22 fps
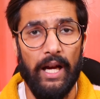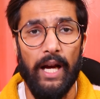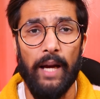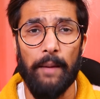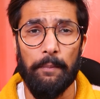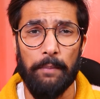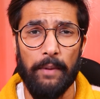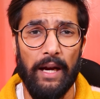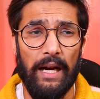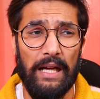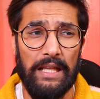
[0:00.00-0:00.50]

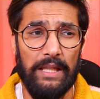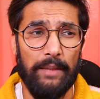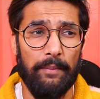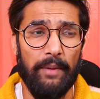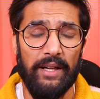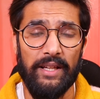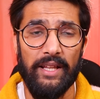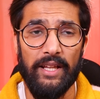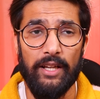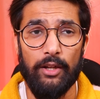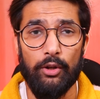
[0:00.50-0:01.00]
आप खाली
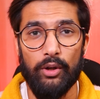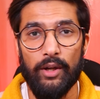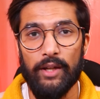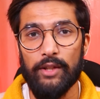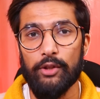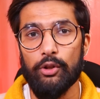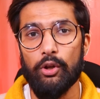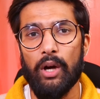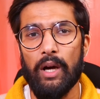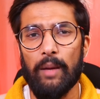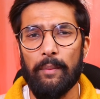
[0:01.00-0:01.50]
बैठे रहोगे
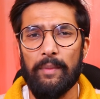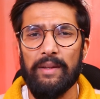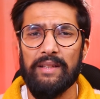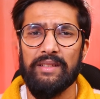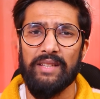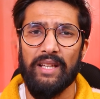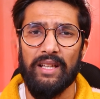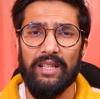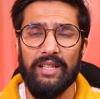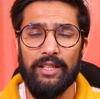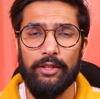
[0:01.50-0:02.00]
तो हाँ भाई
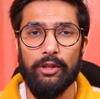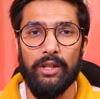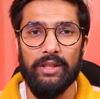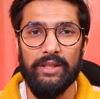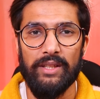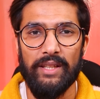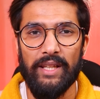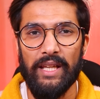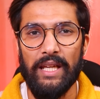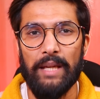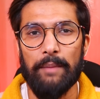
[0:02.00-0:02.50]
सैलरी तो
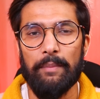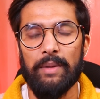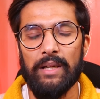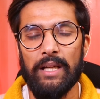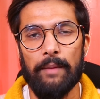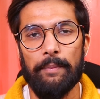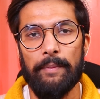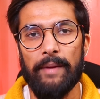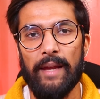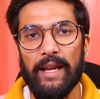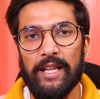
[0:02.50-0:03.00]
आती रहेगी बट
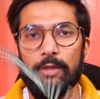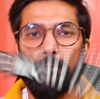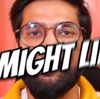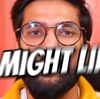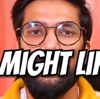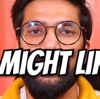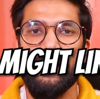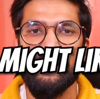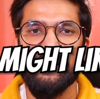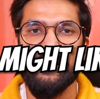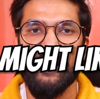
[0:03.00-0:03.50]
आप
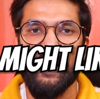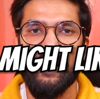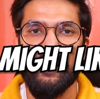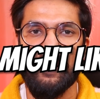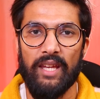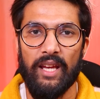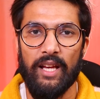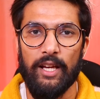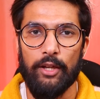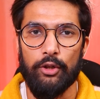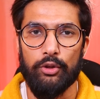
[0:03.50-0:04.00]
एक्सपीरियंस गेन
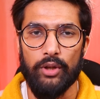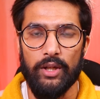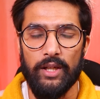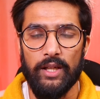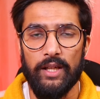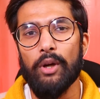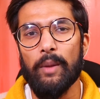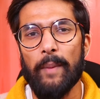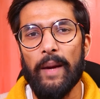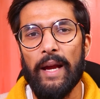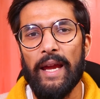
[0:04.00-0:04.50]
नहीं करोगे
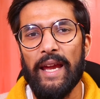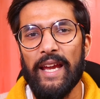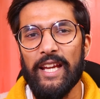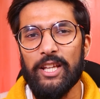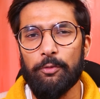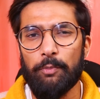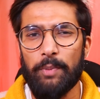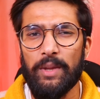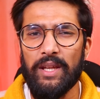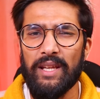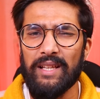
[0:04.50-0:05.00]
और
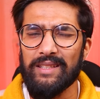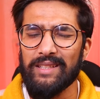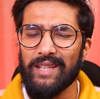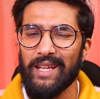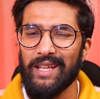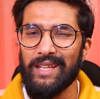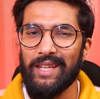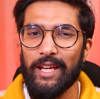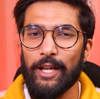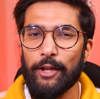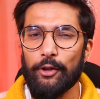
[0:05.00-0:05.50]
एक्सपीरियंस
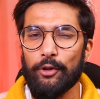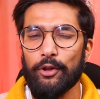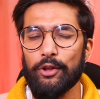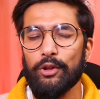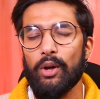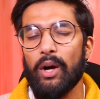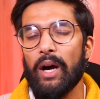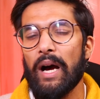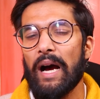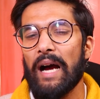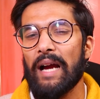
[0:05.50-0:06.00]
गेन नहीं करोगे
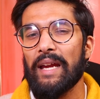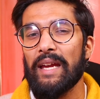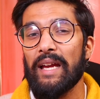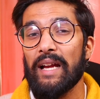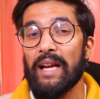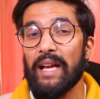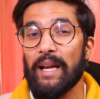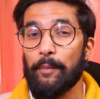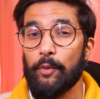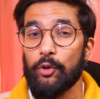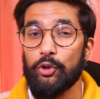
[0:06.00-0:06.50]
तो आगे
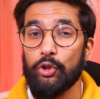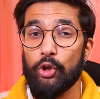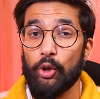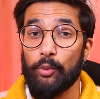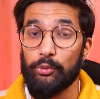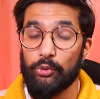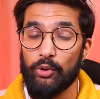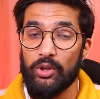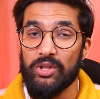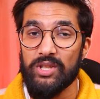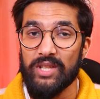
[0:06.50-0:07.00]
अगर आपको जॉब
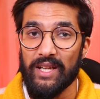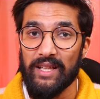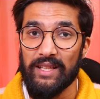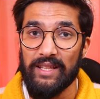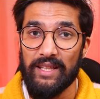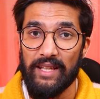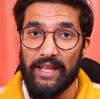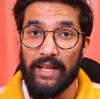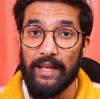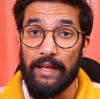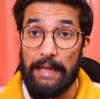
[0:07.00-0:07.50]
स्विच
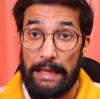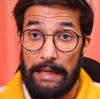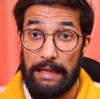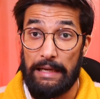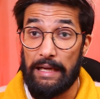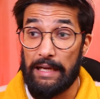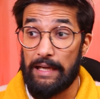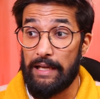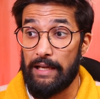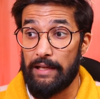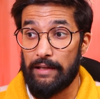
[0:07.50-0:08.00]
करनी है
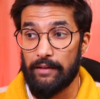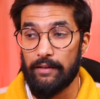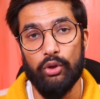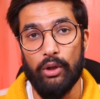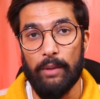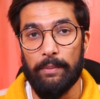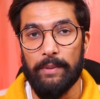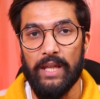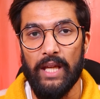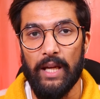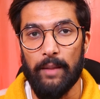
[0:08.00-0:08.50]
अगर तो
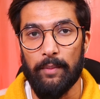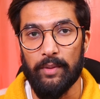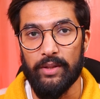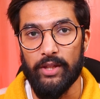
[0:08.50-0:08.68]
आप क्या